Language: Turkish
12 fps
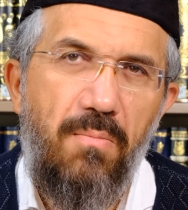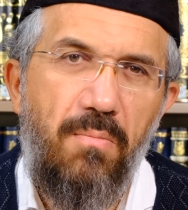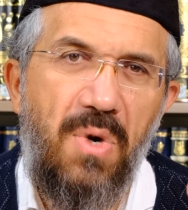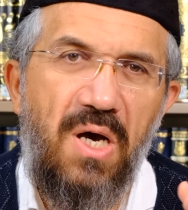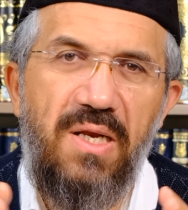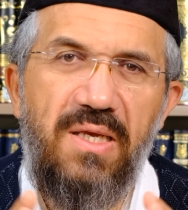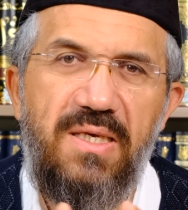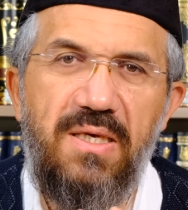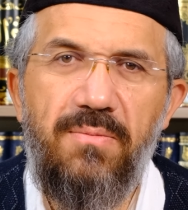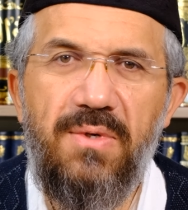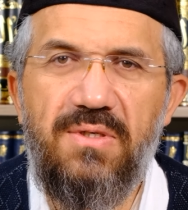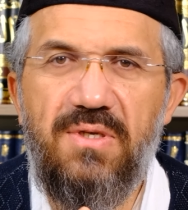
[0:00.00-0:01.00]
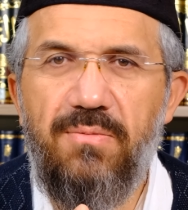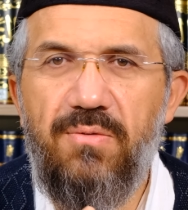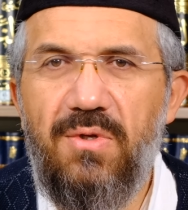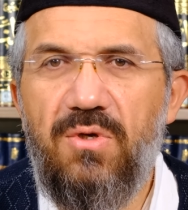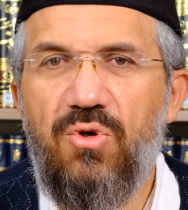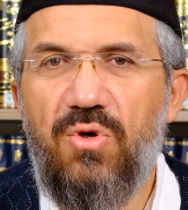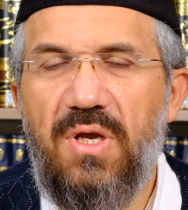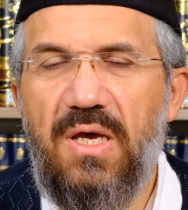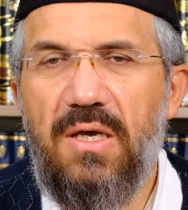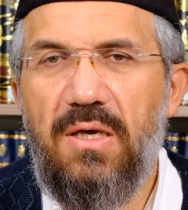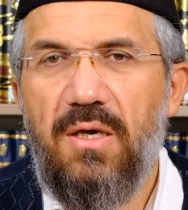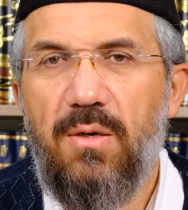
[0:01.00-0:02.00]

Maliki mezhebine göre